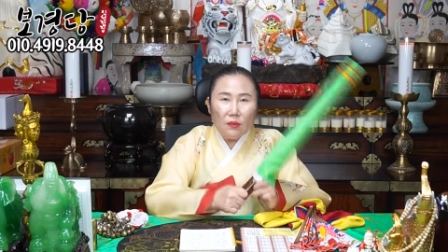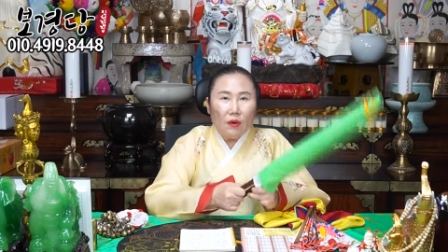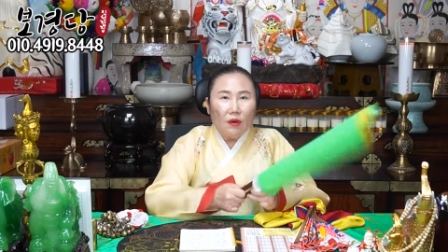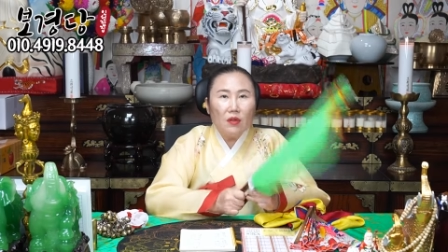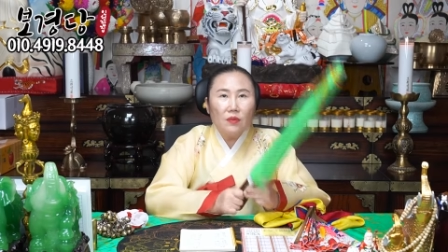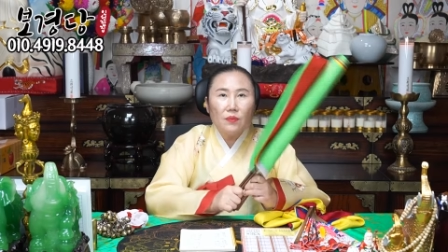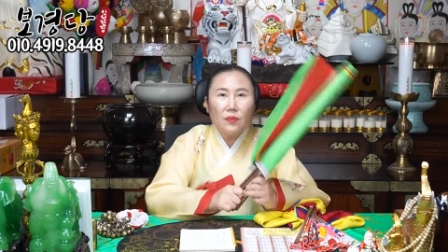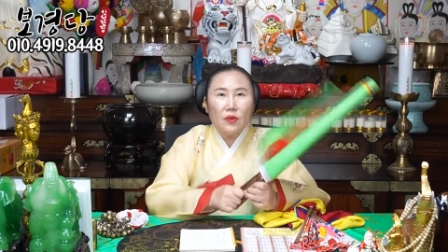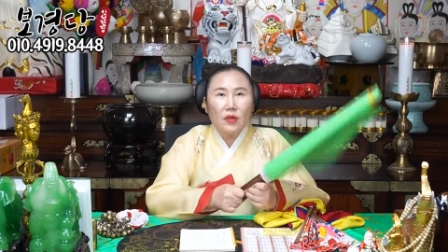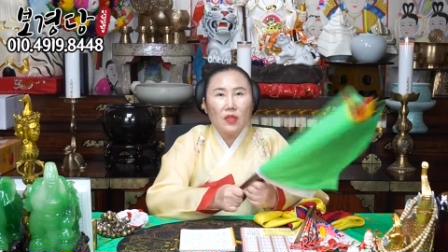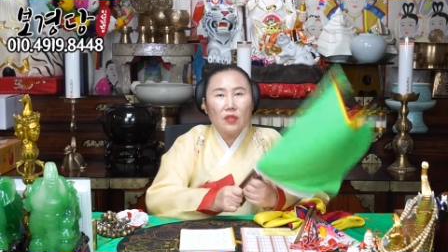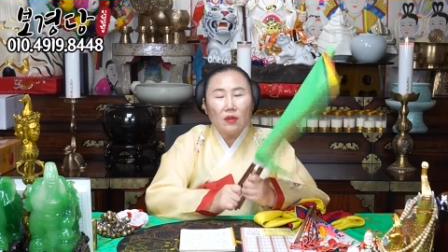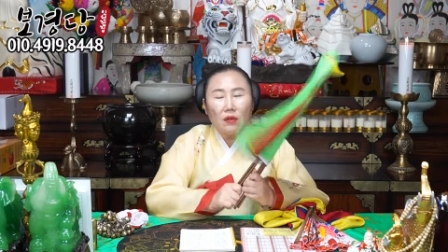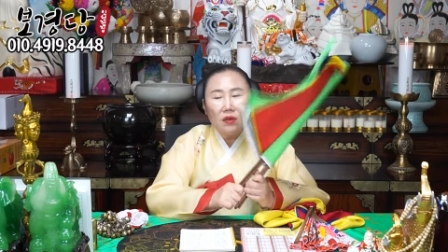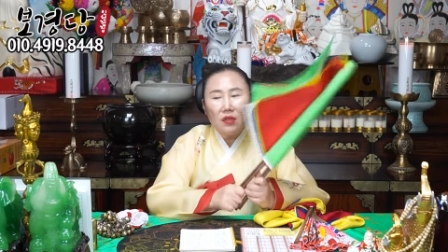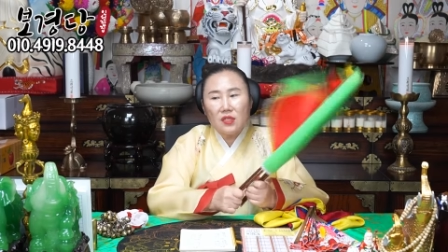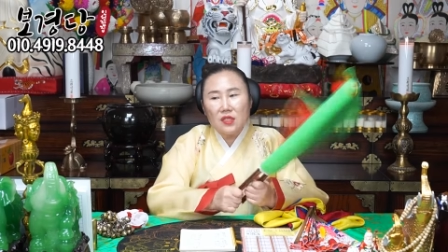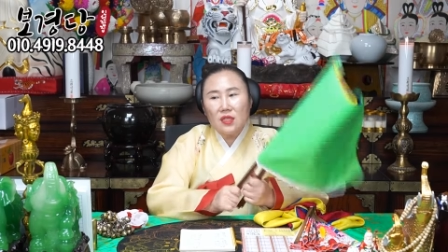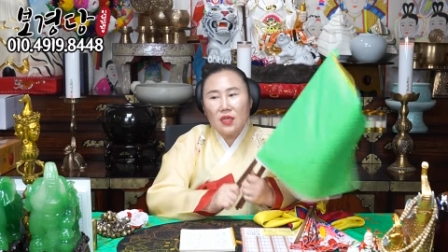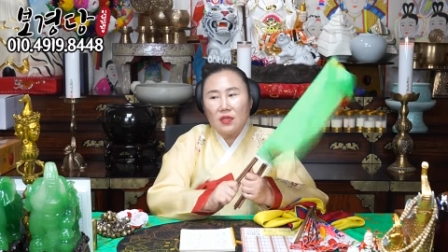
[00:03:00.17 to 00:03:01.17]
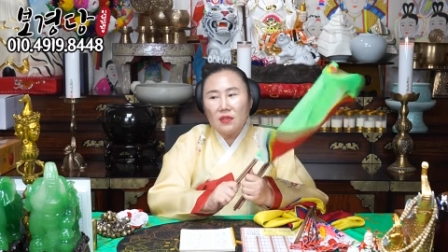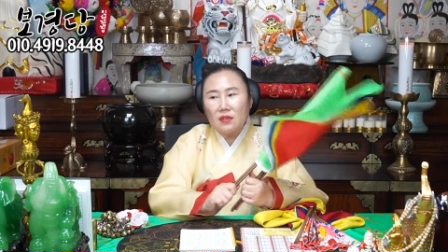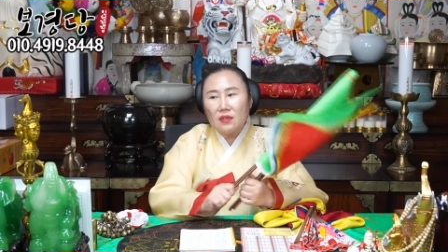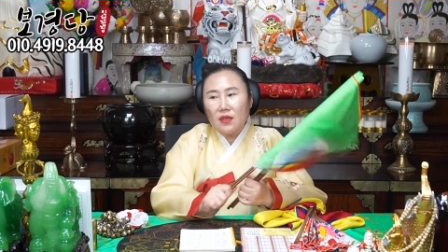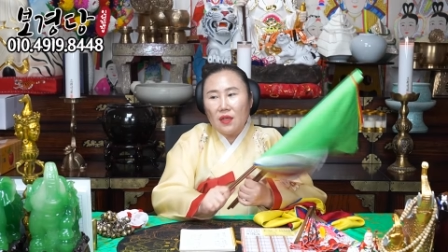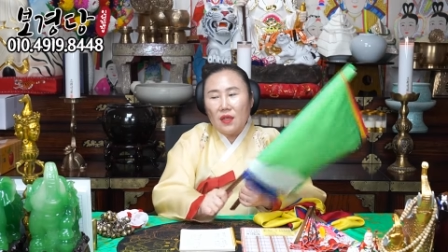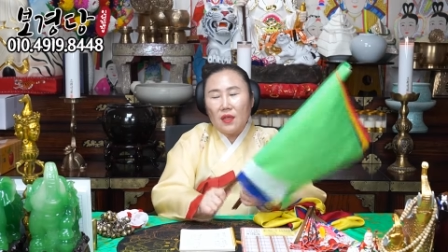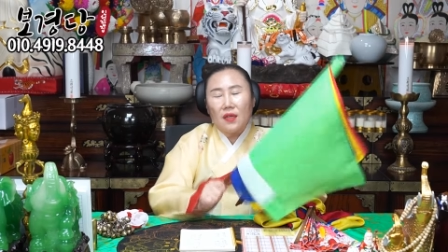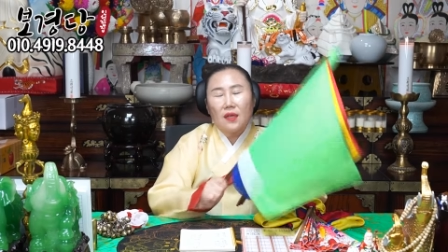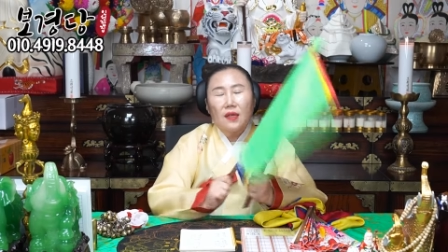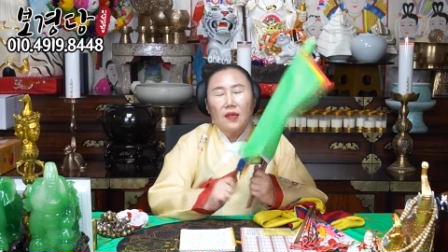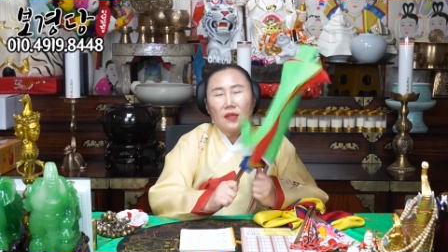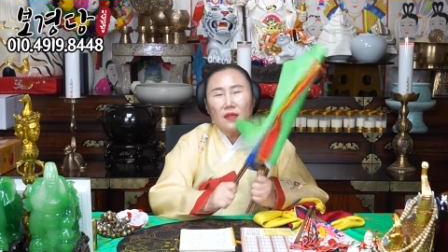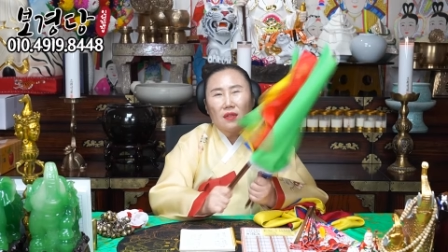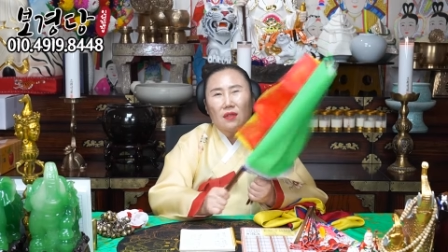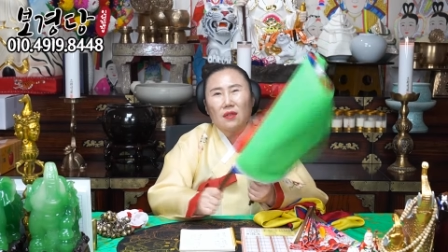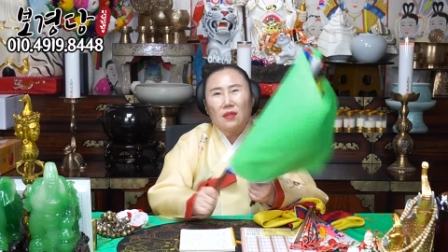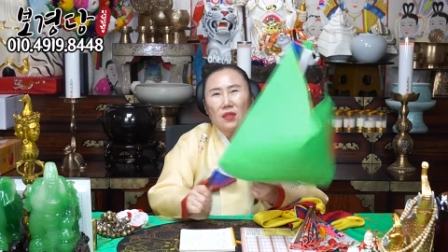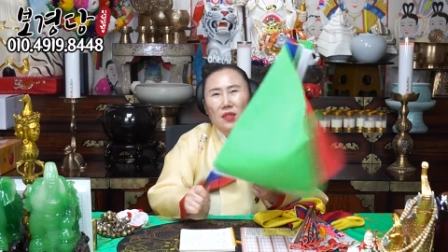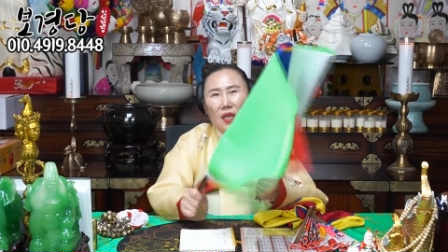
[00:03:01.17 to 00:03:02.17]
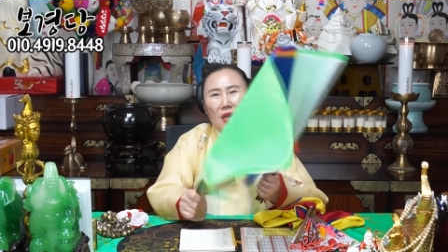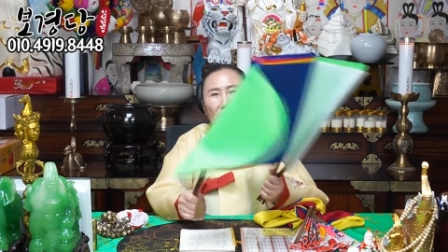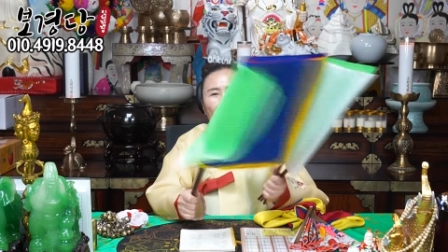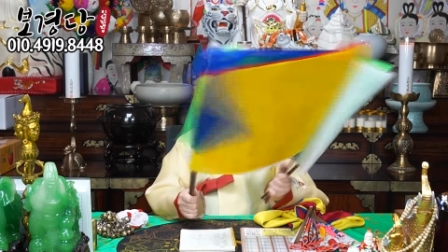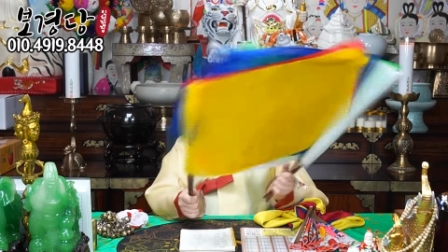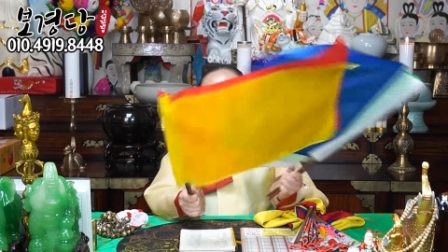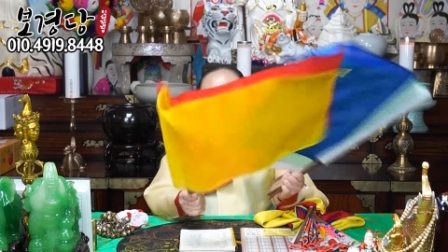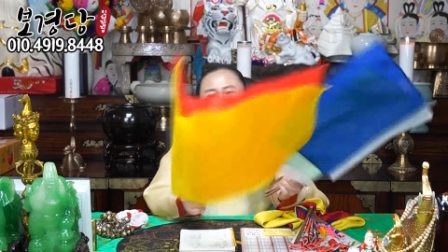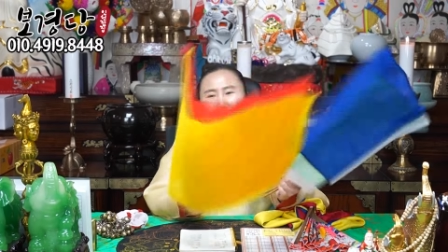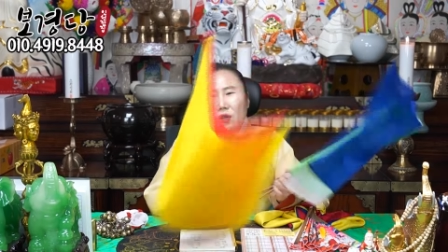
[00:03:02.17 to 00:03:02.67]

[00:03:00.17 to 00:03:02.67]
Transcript: 먹을 복이 떨어지지 않은데 그 생년